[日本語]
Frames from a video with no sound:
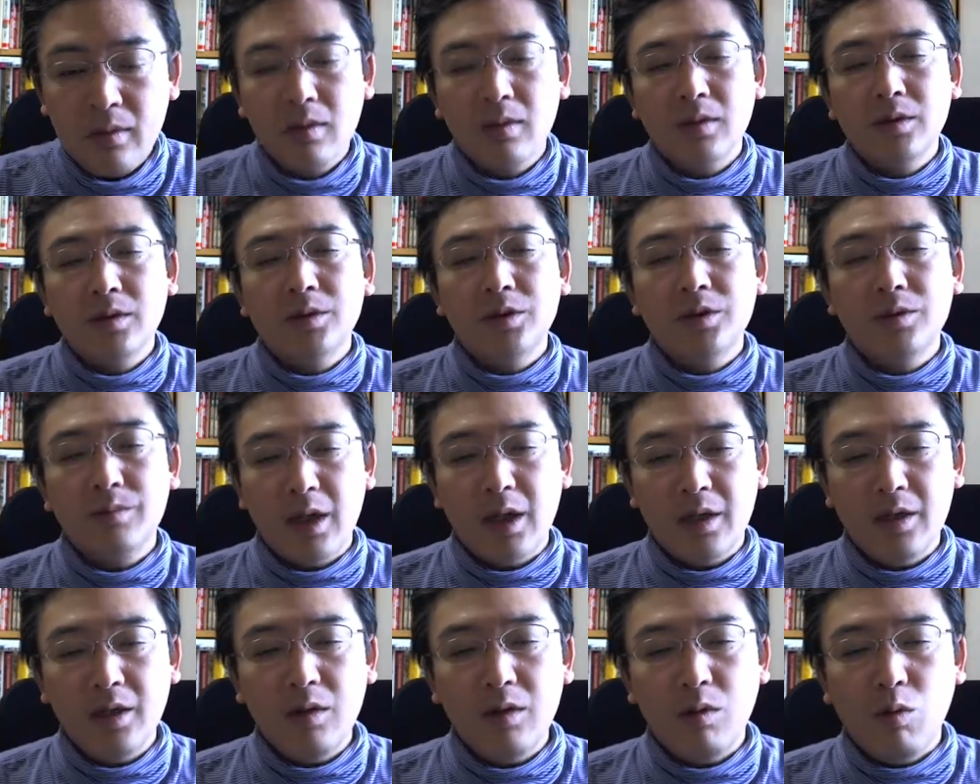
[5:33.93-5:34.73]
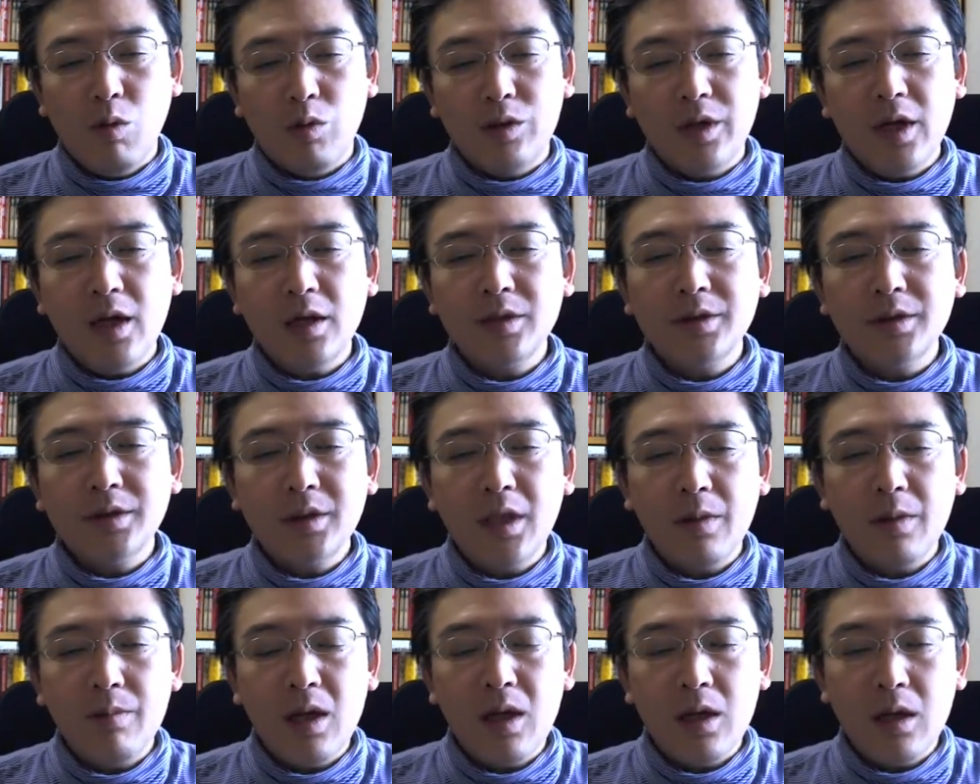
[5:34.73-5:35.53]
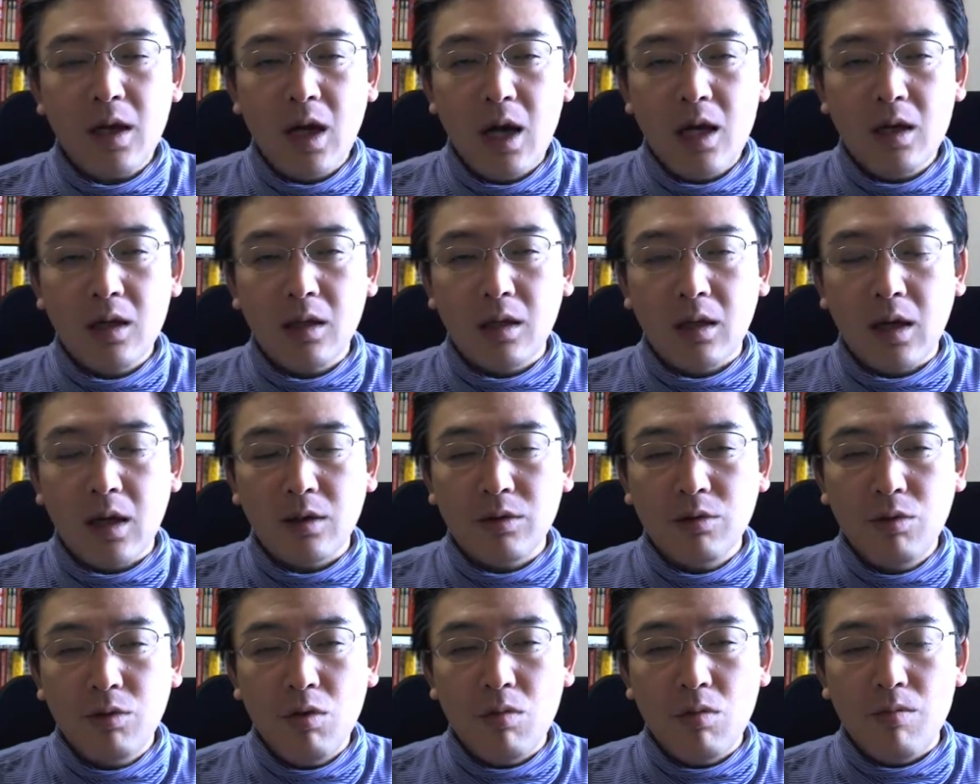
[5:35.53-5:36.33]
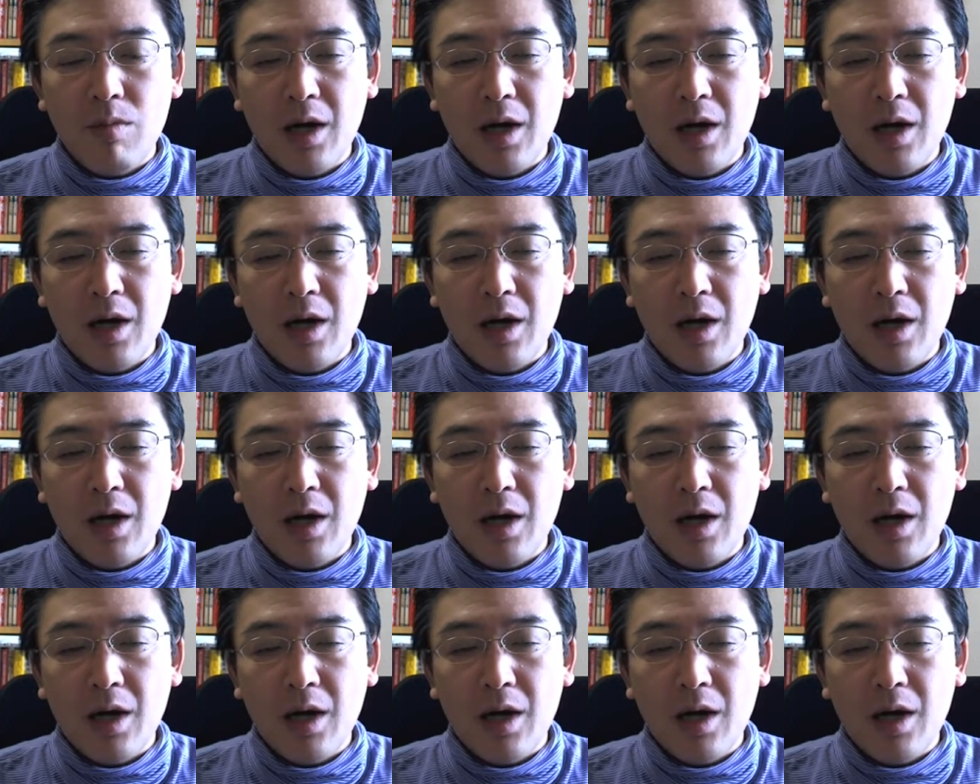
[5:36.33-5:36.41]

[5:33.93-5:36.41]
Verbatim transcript: つまり、お客様感覚を